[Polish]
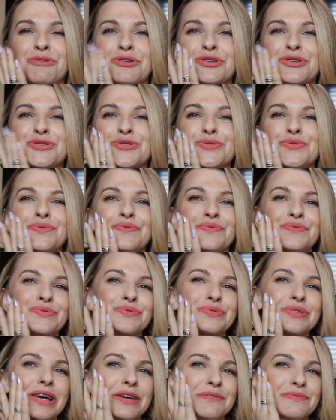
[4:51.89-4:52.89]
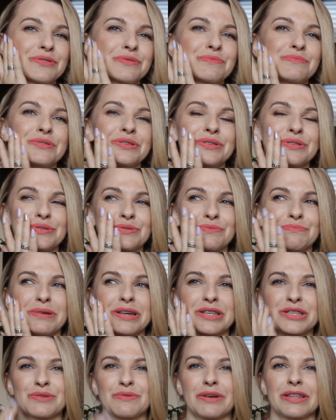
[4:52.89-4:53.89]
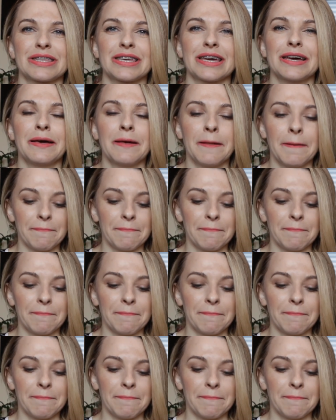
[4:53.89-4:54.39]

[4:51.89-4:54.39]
policzków, tutaj w tym miejscu. Bardzo ładnie